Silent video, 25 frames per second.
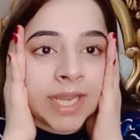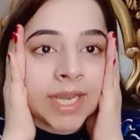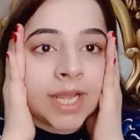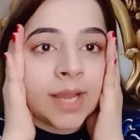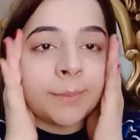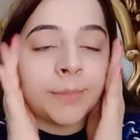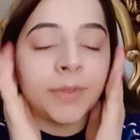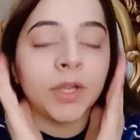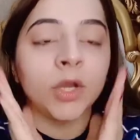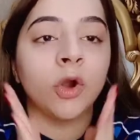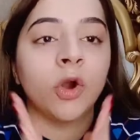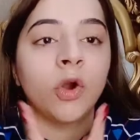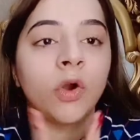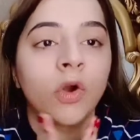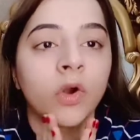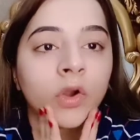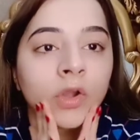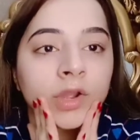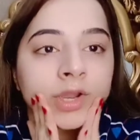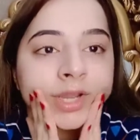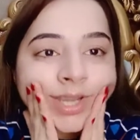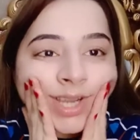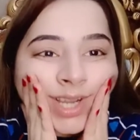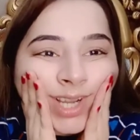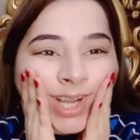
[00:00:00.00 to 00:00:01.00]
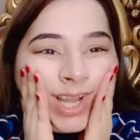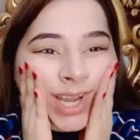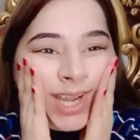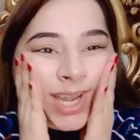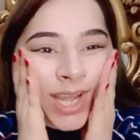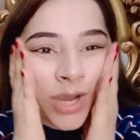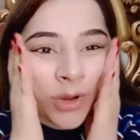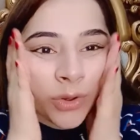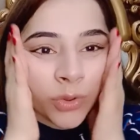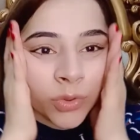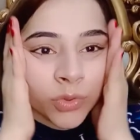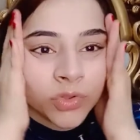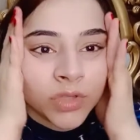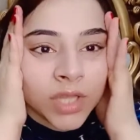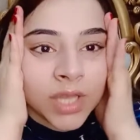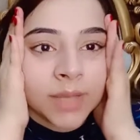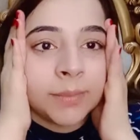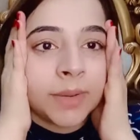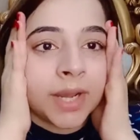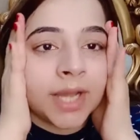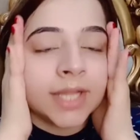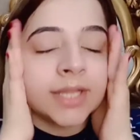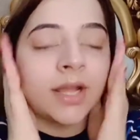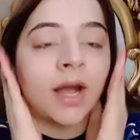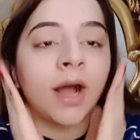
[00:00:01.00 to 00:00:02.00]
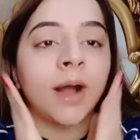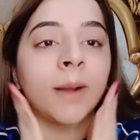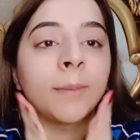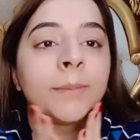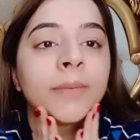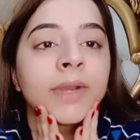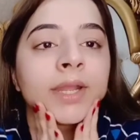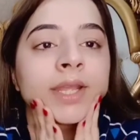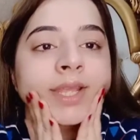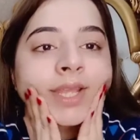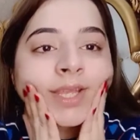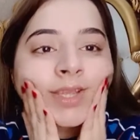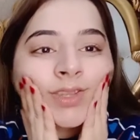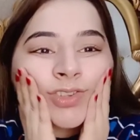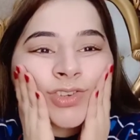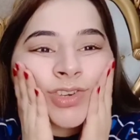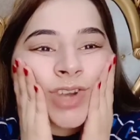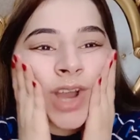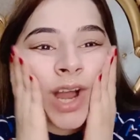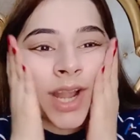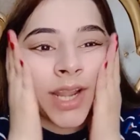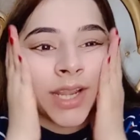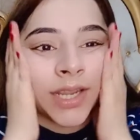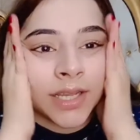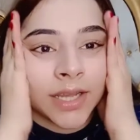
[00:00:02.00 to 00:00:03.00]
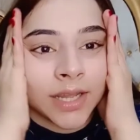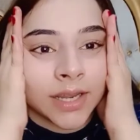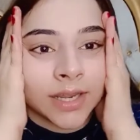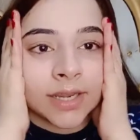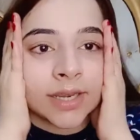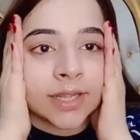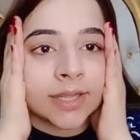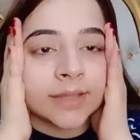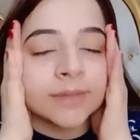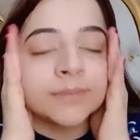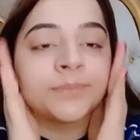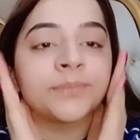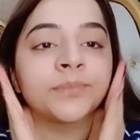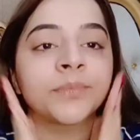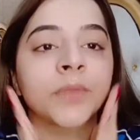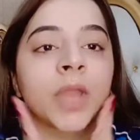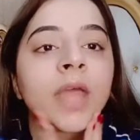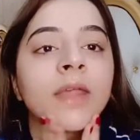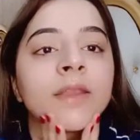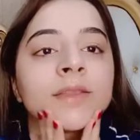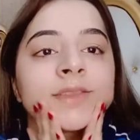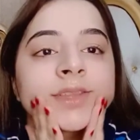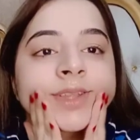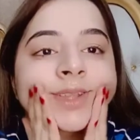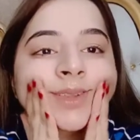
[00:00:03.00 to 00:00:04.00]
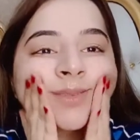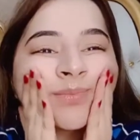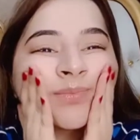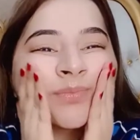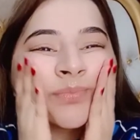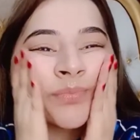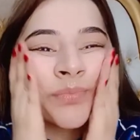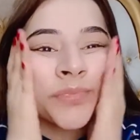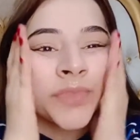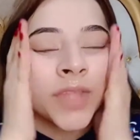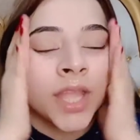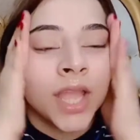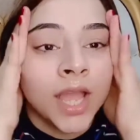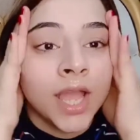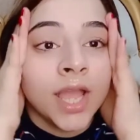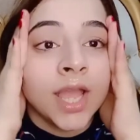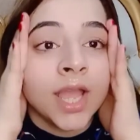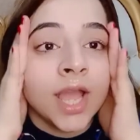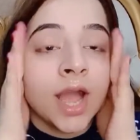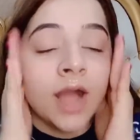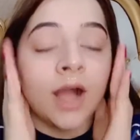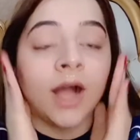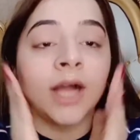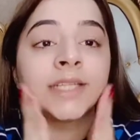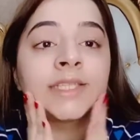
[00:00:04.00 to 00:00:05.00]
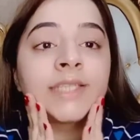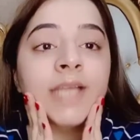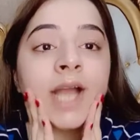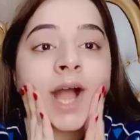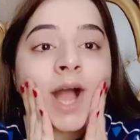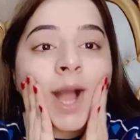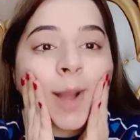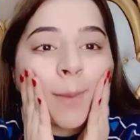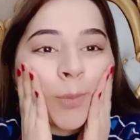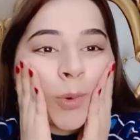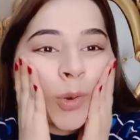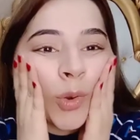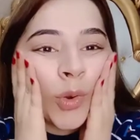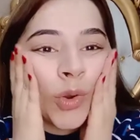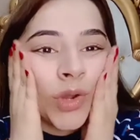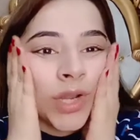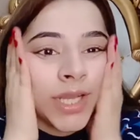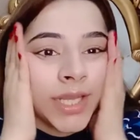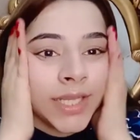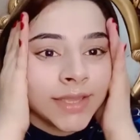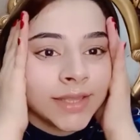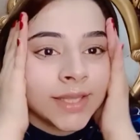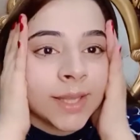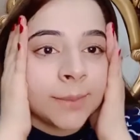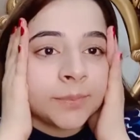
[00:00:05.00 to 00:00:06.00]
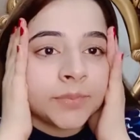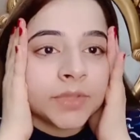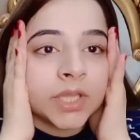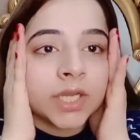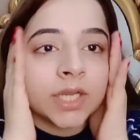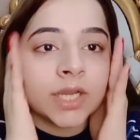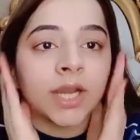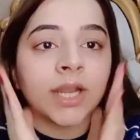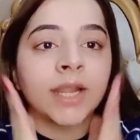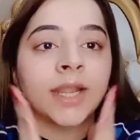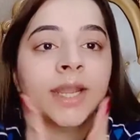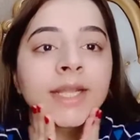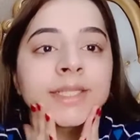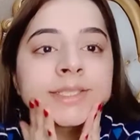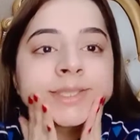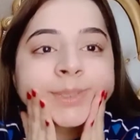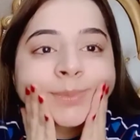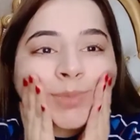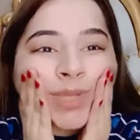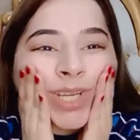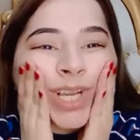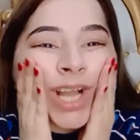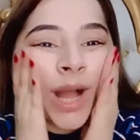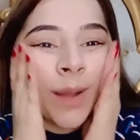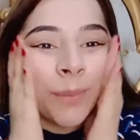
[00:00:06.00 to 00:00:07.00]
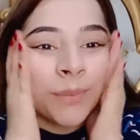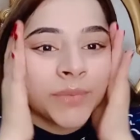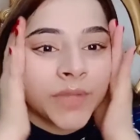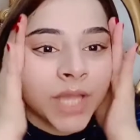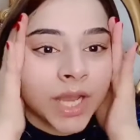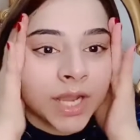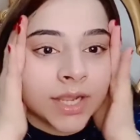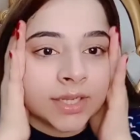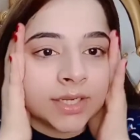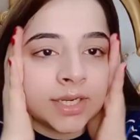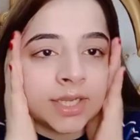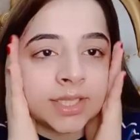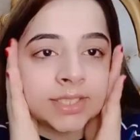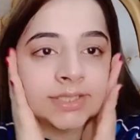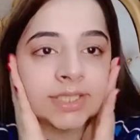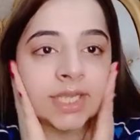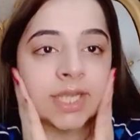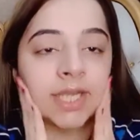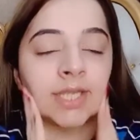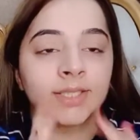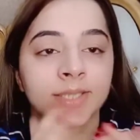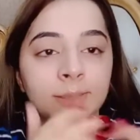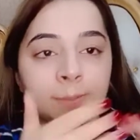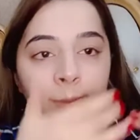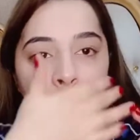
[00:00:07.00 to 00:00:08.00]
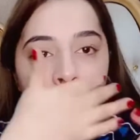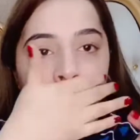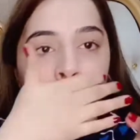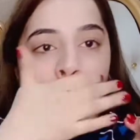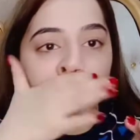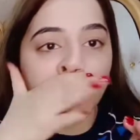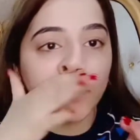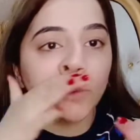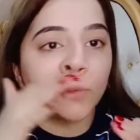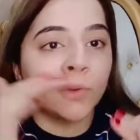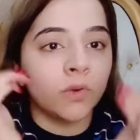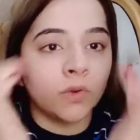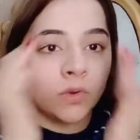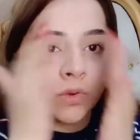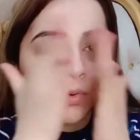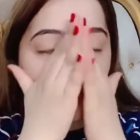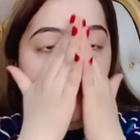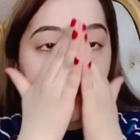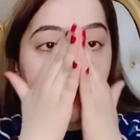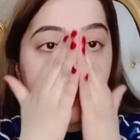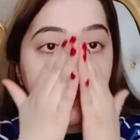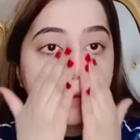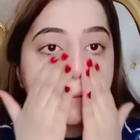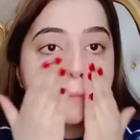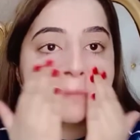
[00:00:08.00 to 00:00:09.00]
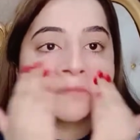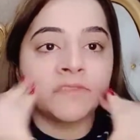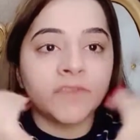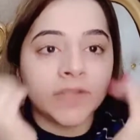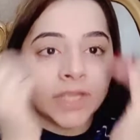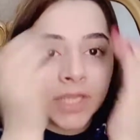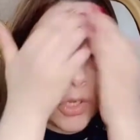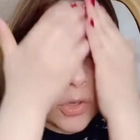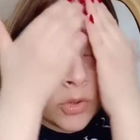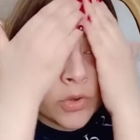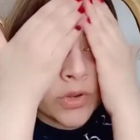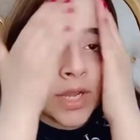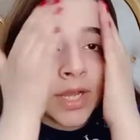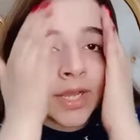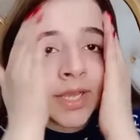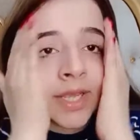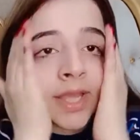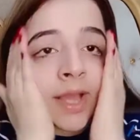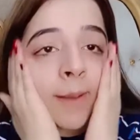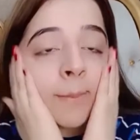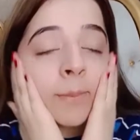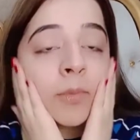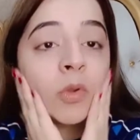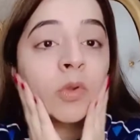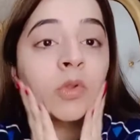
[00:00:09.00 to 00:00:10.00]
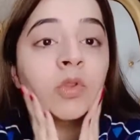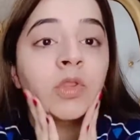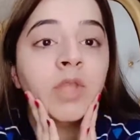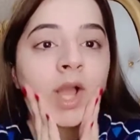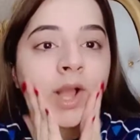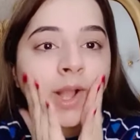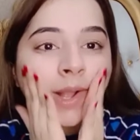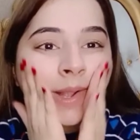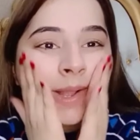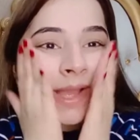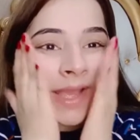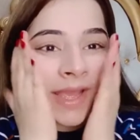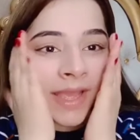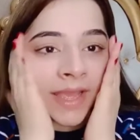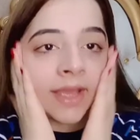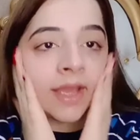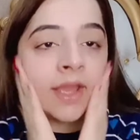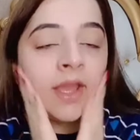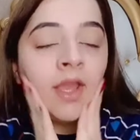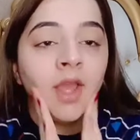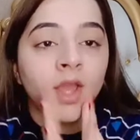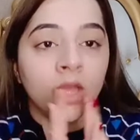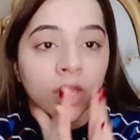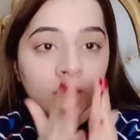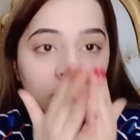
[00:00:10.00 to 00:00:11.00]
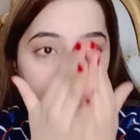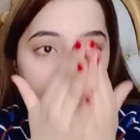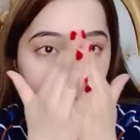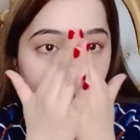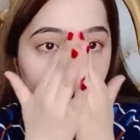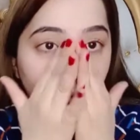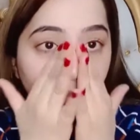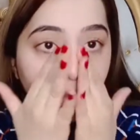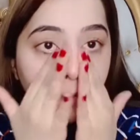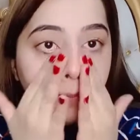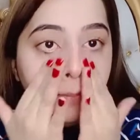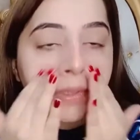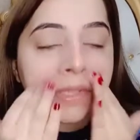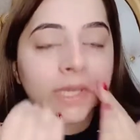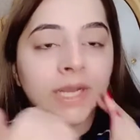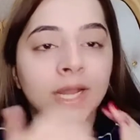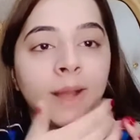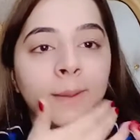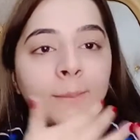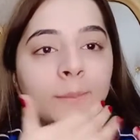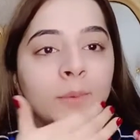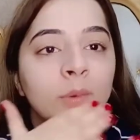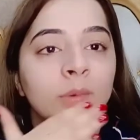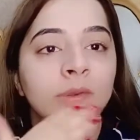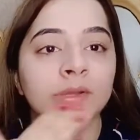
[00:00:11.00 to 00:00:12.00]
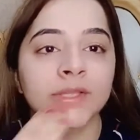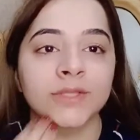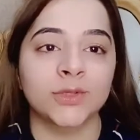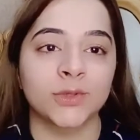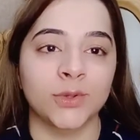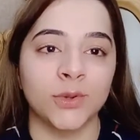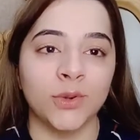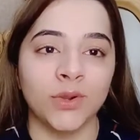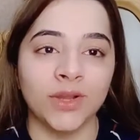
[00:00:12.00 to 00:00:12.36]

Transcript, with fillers: आपने ऑयल लगाना है और उसके बाद आपने ये स्टार्ट करना है ऐसे अच्छा आप लोगों ने ये तब तक करना है जब तक आप थक ना जाए जब आप लोगों को फील होना कि आप लोग थक गए हैं तो फिर आप लोग इसको